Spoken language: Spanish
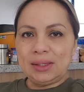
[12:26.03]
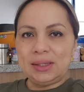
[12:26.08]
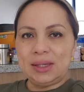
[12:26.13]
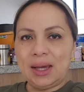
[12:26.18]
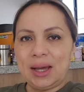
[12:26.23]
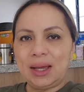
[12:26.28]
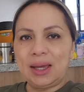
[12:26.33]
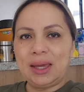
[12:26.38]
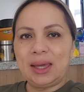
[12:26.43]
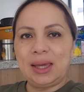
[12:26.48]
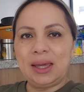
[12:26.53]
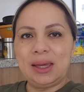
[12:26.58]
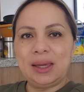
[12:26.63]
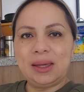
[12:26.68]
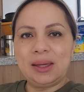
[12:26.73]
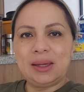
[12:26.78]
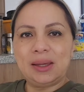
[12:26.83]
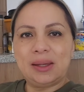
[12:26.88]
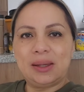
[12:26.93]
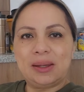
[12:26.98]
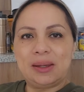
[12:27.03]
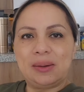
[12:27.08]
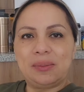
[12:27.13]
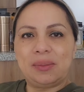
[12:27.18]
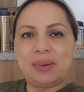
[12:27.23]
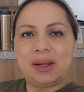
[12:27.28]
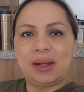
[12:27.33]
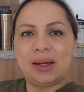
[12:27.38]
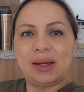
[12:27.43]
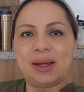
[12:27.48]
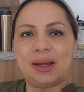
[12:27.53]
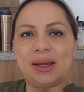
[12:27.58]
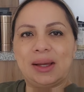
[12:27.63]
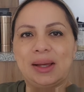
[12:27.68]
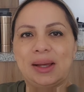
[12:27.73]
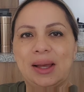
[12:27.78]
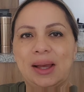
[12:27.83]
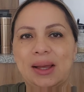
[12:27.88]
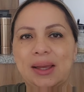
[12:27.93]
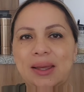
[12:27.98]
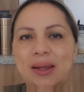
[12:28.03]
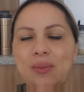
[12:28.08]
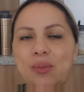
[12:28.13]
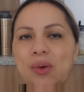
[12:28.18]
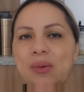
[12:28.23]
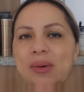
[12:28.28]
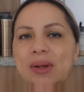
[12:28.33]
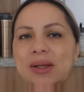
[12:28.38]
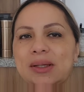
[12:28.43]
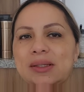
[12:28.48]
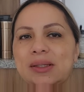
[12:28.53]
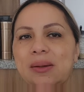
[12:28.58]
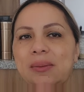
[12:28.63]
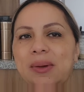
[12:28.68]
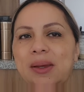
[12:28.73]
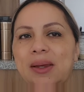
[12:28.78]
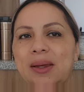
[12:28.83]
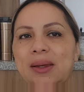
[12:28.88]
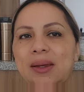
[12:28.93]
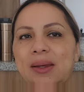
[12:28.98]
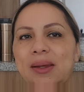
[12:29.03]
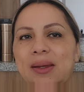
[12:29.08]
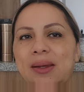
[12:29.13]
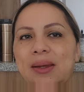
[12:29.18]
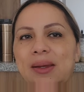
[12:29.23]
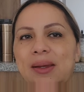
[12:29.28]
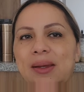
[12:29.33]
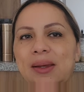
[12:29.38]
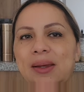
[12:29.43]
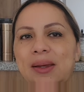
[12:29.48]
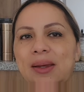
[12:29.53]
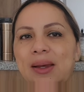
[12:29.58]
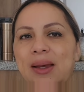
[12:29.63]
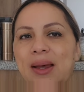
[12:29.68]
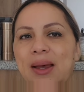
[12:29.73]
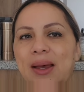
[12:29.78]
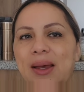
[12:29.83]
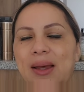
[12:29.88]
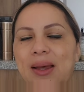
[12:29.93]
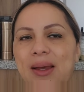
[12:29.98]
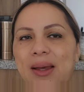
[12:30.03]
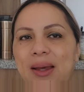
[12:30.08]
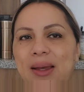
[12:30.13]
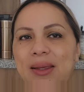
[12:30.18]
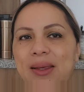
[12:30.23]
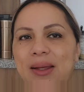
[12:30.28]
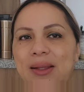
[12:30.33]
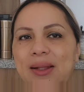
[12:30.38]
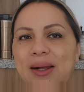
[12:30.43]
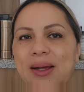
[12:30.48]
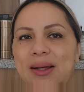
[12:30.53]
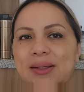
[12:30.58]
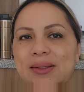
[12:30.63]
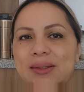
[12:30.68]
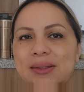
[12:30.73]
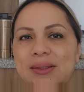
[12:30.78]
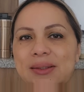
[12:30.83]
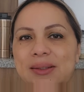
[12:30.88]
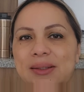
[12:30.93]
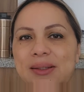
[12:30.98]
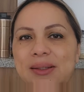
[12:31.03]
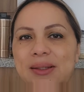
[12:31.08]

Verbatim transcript: ya que, mira, aquel mueble que se ve allá atrás,